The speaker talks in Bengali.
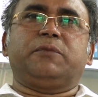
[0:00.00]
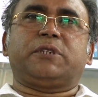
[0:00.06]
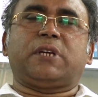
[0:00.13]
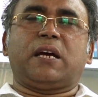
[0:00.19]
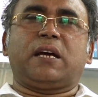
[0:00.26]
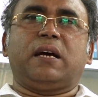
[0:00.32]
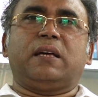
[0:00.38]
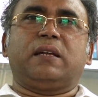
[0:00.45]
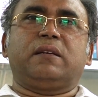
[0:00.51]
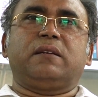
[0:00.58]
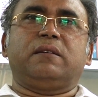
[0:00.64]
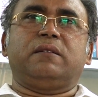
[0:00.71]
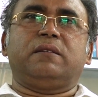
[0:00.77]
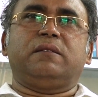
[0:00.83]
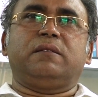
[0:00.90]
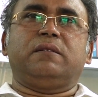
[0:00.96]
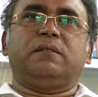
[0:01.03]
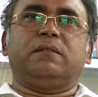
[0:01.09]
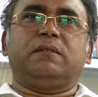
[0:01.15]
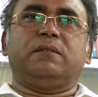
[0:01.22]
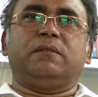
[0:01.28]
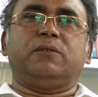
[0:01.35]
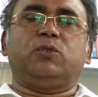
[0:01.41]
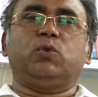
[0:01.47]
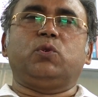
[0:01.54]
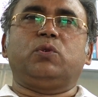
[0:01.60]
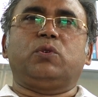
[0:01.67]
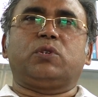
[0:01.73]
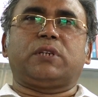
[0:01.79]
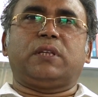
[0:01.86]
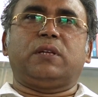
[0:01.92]
শাখার যুগ্ম
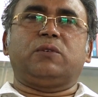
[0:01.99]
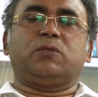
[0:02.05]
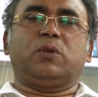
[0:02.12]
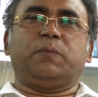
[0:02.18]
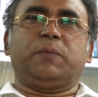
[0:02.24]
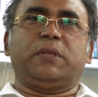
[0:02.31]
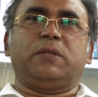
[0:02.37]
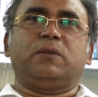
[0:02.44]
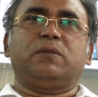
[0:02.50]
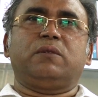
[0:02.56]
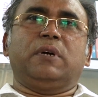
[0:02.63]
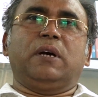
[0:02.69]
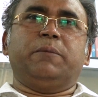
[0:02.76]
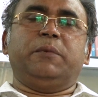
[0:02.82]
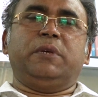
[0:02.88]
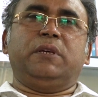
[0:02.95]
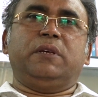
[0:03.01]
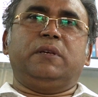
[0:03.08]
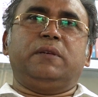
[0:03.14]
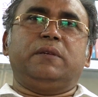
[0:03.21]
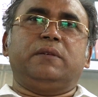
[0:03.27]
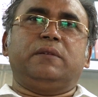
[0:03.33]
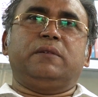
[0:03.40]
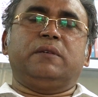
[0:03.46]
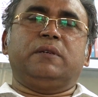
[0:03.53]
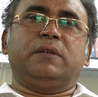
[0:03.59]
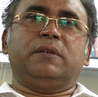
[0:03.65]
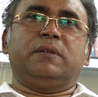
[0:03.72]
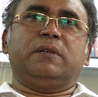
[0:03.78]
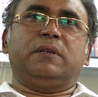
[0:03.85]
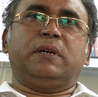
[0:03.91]
সাধারণ সম্পাদক আমি
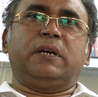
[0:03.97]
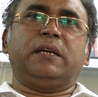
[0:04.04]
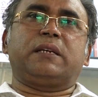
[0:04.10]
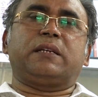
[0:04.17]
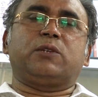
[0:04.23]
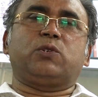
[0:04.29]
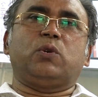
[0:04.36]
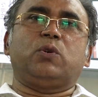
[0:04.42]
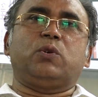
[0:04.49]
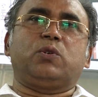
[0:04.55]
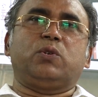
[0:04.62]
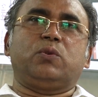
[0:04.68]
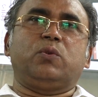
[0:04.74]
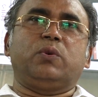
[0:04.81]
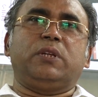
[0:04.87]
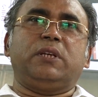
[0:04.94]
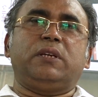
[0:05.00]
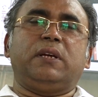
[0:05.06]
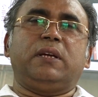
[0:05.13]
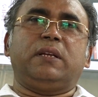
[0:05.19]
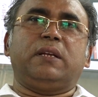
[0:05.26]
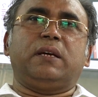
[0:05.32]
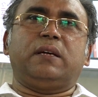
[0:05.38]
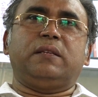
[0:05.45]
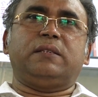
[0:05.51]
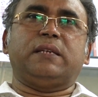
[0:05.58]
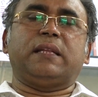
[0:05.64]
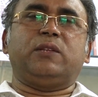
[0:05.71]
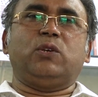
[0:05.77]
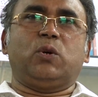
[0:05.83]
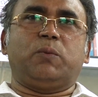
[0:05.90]
আরেকটা সংগঠন করি এটা
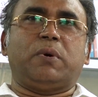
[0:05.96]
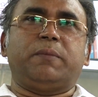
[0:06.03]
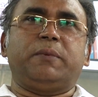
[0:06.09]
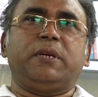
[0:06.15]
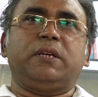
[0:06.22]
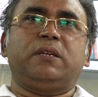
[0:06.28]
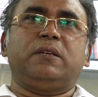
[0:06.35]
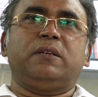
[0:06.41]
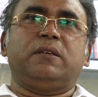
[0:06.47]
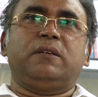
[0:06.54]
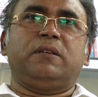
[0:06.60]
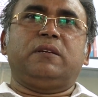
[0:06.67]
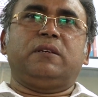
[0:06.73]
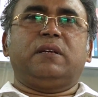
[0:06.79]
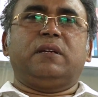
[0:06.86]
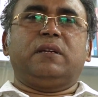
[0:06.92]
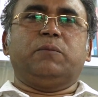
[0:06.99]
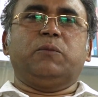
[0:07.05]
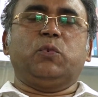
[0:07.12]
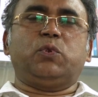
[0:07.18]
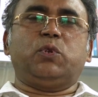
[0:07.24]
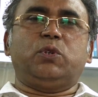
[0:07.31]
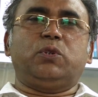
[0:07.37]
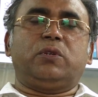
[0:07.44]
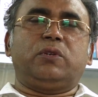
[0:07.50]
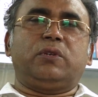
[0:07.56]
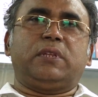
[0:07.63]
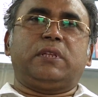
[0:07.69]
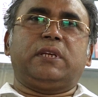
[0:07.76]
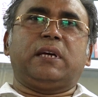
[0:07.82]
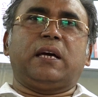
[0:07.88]
জাতীয়ভাবে মুক্তিযোদ্ধা
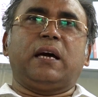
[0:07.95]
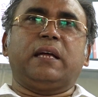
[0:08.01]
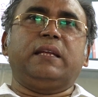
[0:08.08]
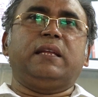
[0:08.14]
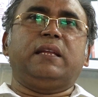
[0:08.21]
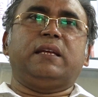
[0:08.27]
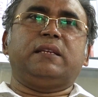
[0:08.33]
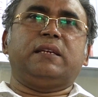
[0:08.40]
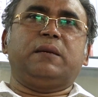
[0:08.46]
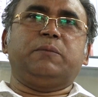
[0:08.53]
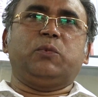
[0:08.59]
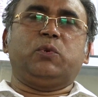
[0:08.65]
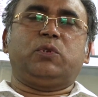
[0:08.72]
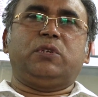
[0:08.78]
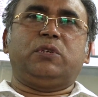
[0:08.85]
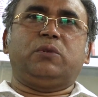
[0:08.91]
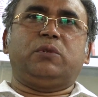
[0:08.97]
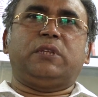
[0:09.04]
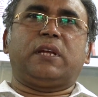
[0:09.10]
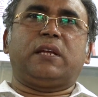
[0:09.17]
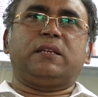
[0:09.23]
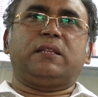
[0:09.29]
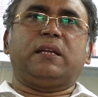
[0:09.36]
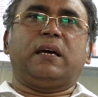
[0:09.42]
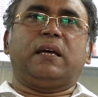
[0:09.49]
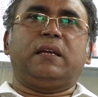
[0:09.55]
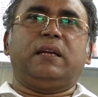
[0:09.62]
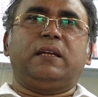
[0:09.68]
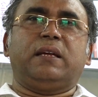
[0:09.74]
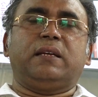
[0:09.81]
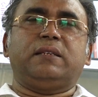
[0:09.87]
যাতে হারিয়ে না যায় মুক্তিযোদ্ধারা যাতে
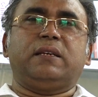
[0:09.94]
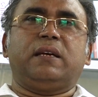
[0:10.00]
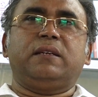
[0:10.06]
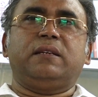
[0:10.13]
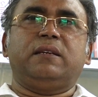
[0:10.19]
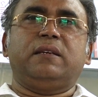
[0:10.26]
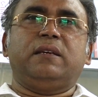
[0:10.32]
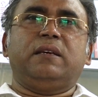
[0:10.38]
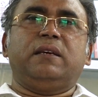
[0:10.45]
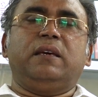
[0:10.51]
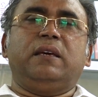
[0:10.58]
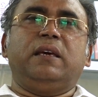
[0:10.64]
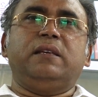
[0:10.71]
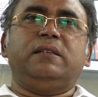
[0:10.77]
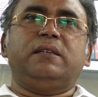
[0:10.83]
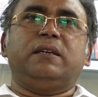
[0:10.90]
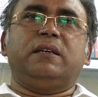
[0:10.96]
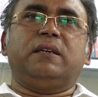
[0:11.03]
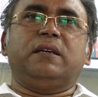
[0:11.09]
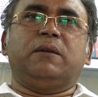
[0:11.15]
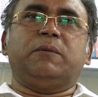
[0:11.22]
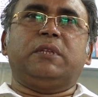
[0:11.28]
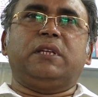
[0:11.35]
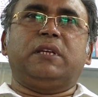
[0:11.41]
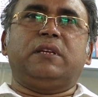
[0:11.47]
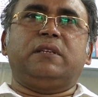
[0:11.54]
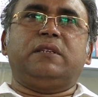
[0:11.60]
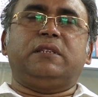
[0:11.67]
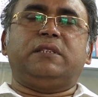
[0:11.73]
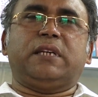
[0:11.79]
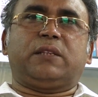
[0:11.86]
হারিয়ে না যায় এই যে আমাদের
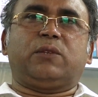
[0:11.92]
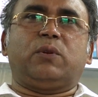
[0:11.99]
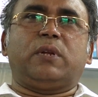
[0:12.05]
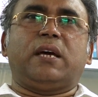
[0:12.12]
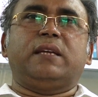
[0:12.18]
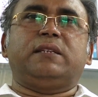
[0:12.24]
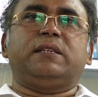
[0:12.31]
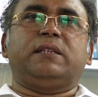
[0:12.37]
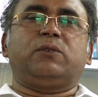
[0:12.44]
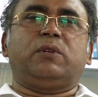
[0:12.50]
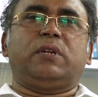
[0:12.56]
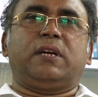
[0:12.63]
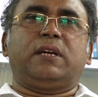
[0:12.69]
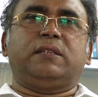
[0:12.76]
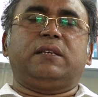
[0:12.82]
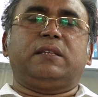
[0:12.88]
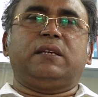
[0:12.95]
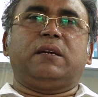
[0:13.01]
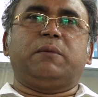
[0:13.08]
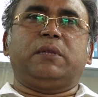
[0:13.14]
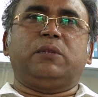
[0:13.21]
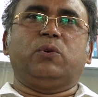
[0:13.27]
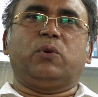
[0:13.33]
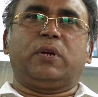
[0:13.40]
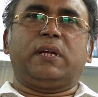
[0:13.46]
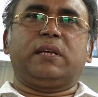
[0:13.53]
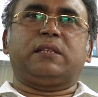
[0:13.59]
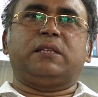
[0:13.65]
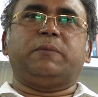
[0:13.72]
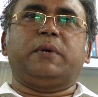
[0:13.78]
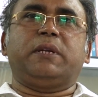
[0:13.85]
যে চেতনা চেতনাকে যাতে আমরা ধরে
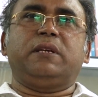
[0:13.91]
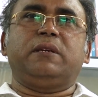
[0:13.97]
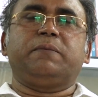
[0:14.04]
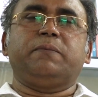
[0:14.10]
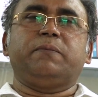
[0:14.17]
রাখতে পারি